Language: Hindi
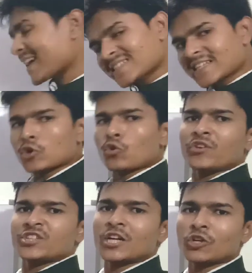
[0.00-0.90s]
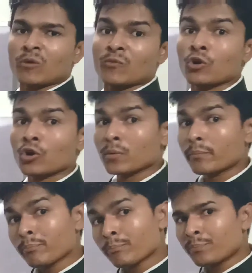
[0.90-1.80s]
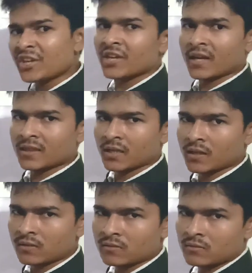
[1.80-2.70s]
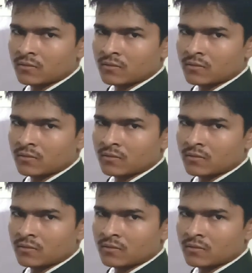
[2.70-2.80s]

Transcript: एक्स के कोफिशियंट को हम लोग बी कहते हैं